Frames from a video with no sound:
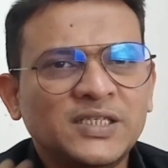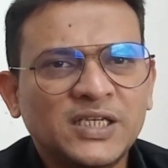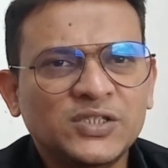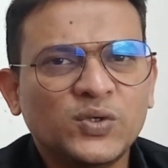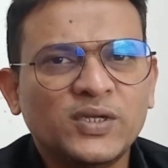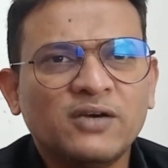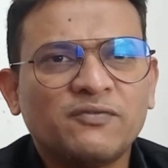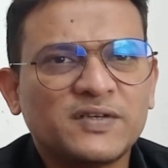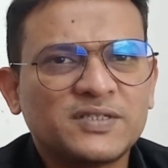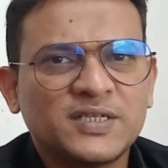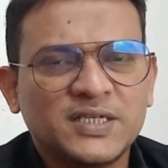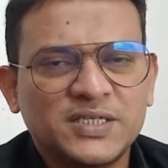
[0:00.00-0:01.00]
ये जो है ना
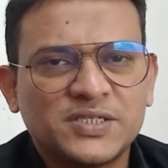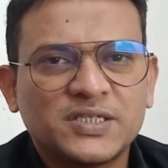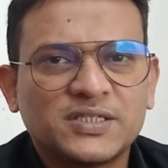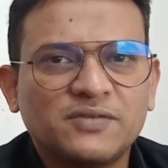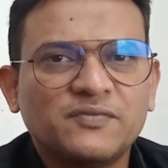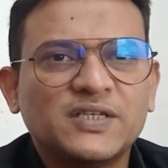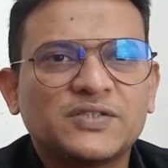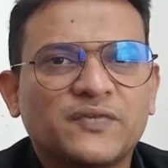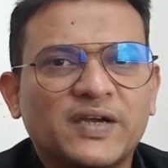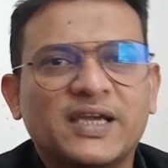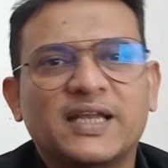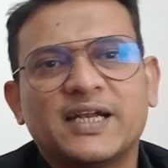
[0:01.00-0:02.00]
फर्स्ट रजिस्ट्रेशन
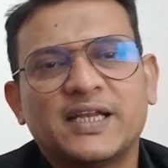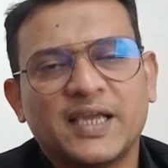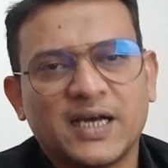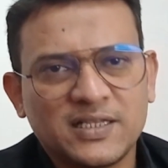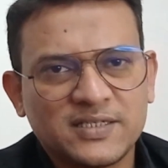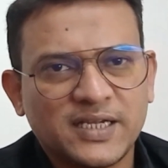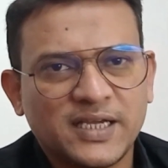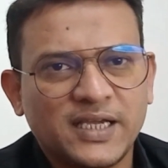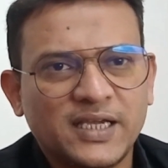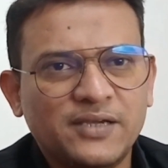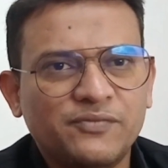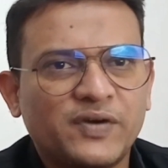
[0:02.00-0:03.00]
फीस 500 रियाल्स
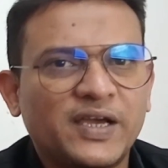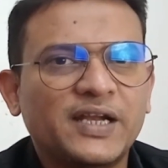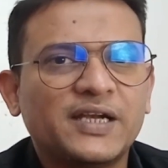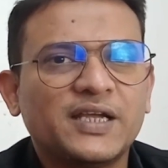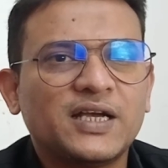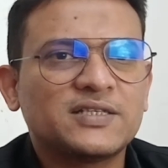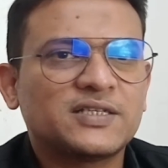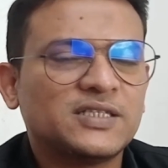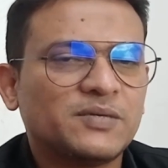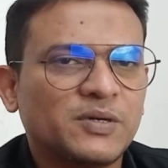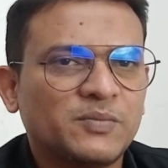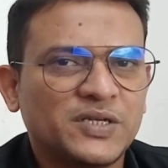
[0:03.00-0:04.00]
रहेगी 500 रियाल से
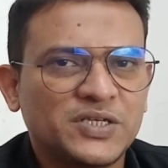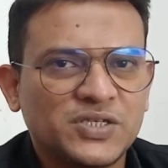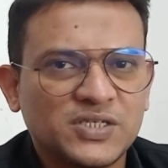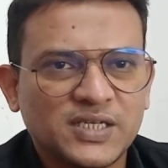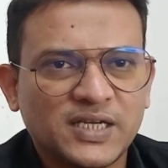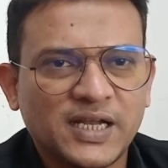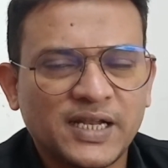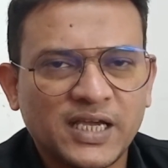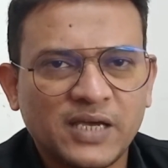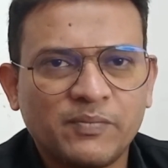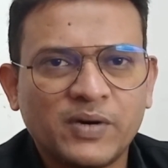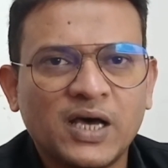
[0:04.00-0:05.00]
जब आप रजिस्ट्रेशन
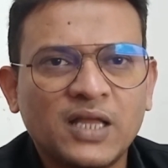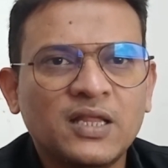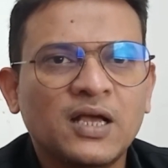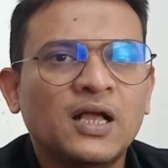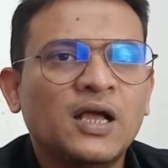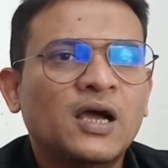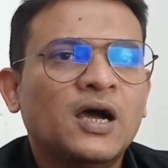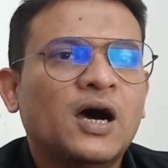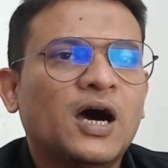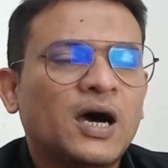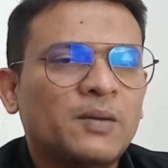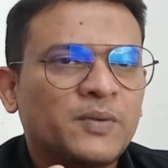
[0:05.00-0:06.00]
करने के बाद
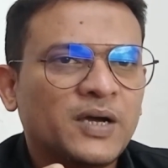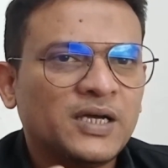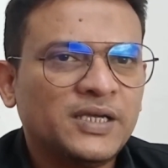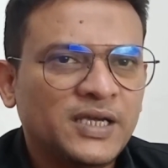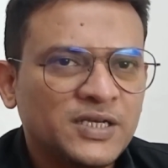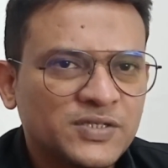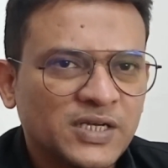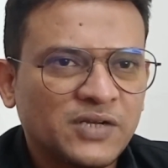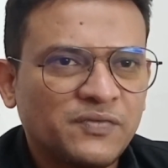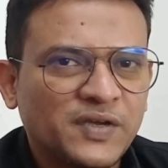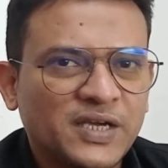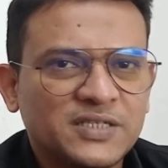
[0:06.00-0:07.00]
आपका ये
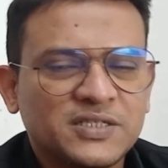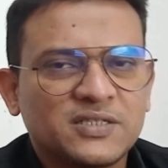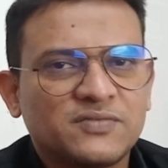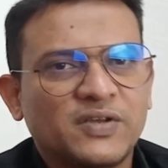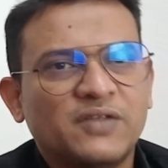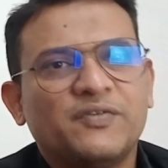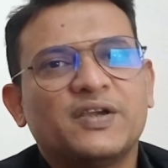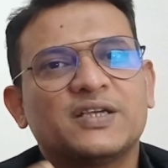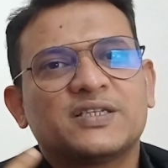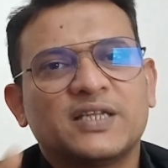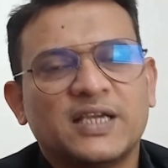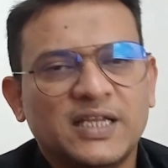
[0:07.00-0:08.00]
सर्टिफिकेशन
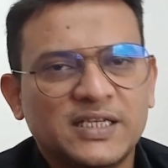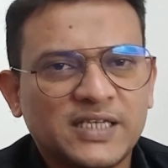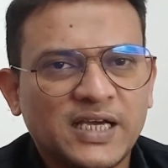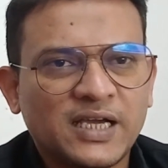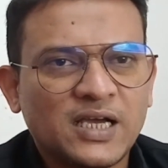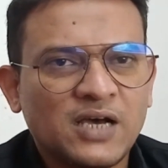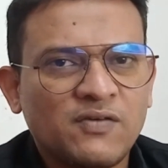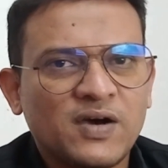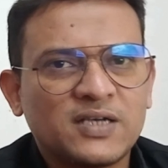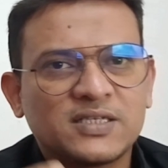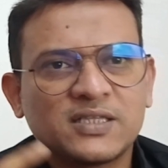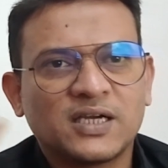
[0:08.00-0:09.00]
वेरिफिकेशन के लिए जाएगा
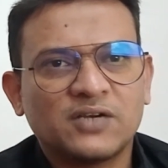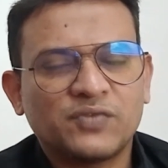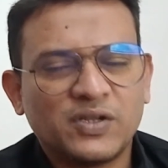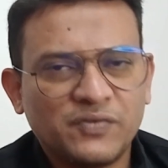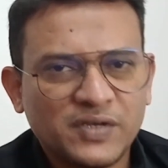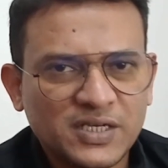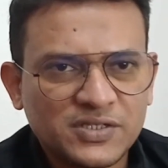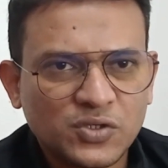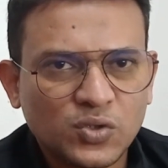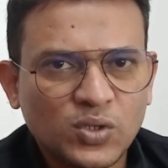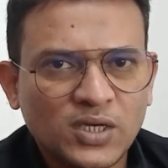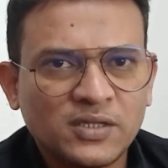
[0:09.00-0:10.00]
वहां से थर्ड
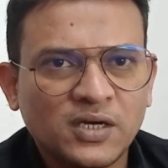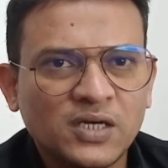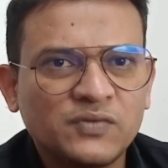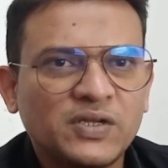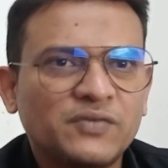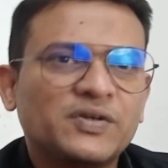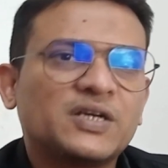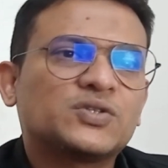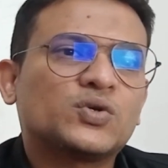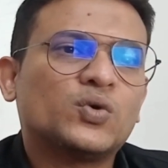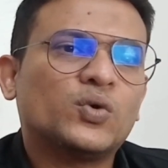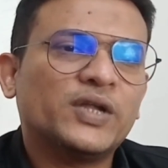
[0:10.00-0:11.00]
वेरिफिकेशन होगा थर्ड
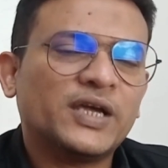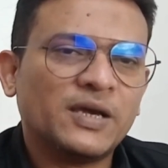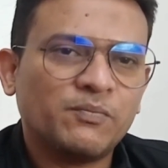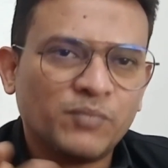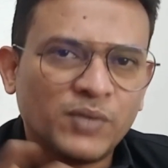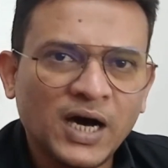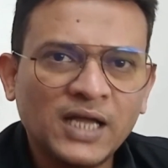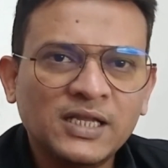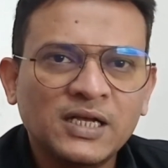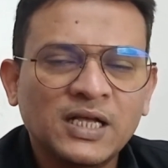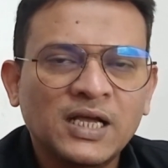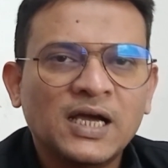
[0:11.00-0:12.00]
वेरिफिकेशन होने के
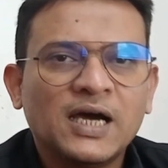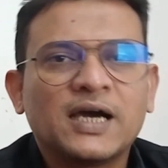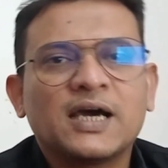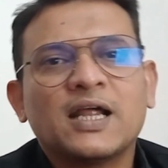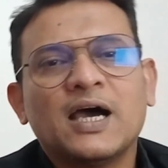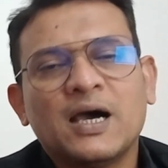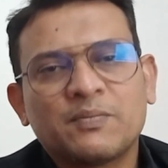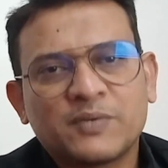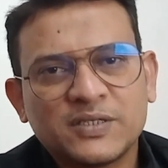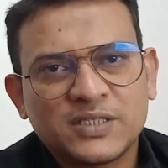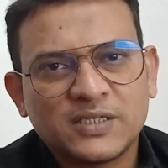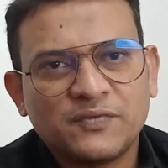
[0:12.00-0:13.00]
बाद अगर
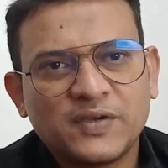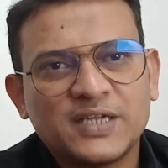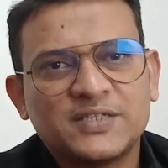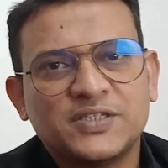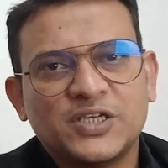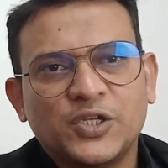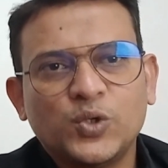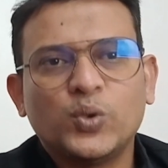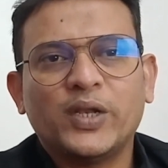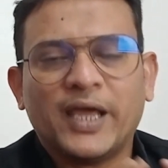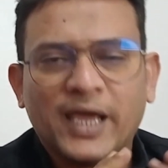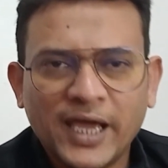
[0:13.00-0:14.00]
आपके सर्टिफिकेट्स
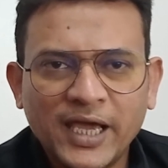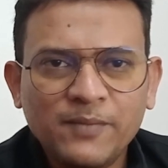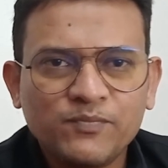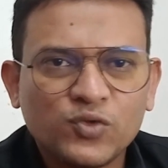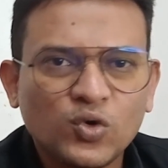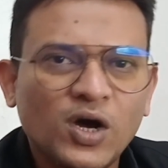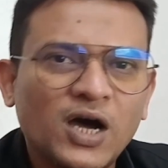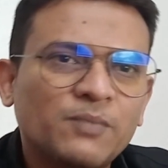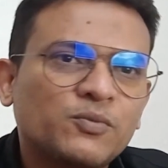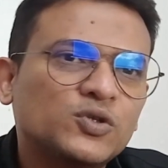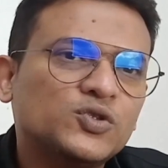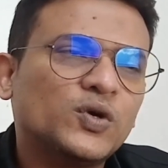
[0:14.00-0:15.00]
जेन्यून है तो
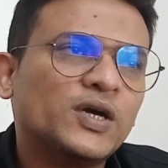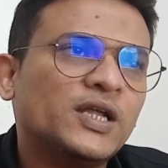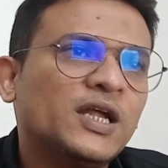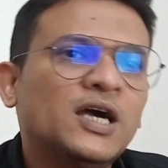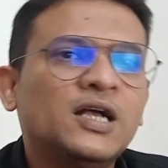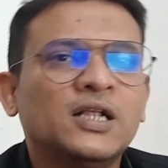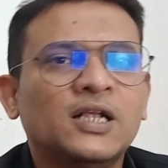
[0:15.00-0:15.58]
आपको जो है ना